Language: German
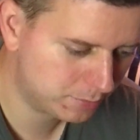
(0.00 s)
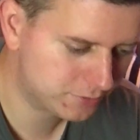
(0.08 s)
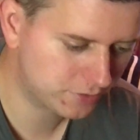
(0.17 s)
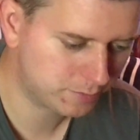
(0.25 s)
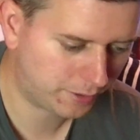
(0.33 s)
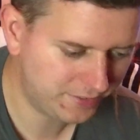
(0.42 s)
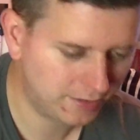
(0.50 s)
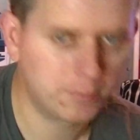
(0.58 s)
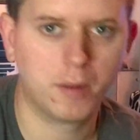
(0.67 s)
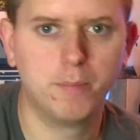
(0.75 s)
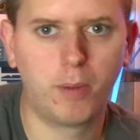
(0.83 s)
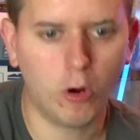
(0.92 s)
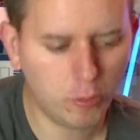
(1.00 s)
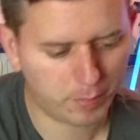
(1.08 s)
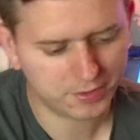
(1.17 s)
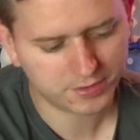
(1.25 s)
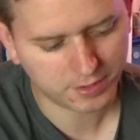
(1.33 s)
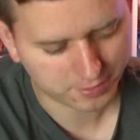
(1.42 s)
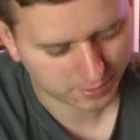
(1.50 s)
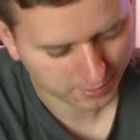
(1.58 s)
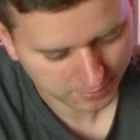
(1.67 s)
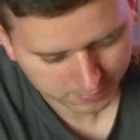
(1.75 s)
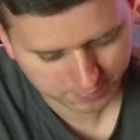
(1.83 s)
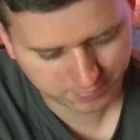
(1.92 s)
müsste es passen, aber mein Bauch passt da nicht
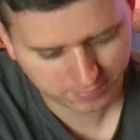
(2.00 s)
rein.